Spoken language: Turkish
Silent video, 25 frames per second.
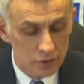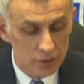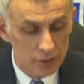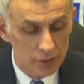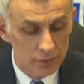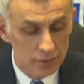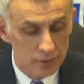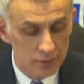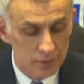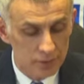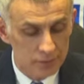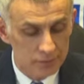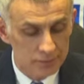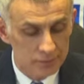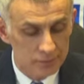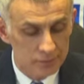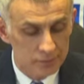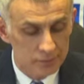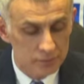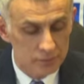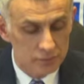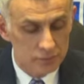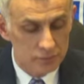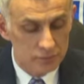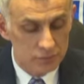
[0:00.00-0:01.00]
acaba
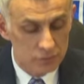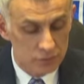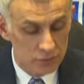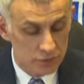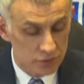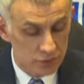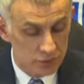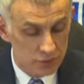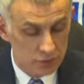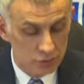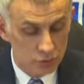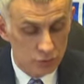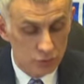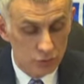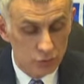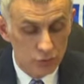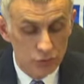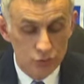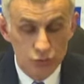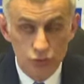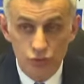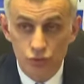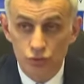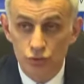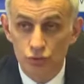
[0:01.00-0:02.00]
nasıl
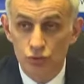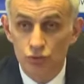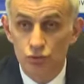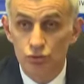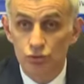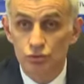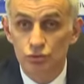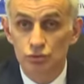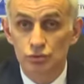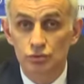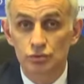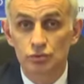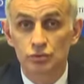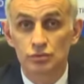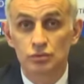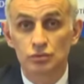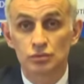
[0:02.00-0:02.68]
gölge düşürürüz?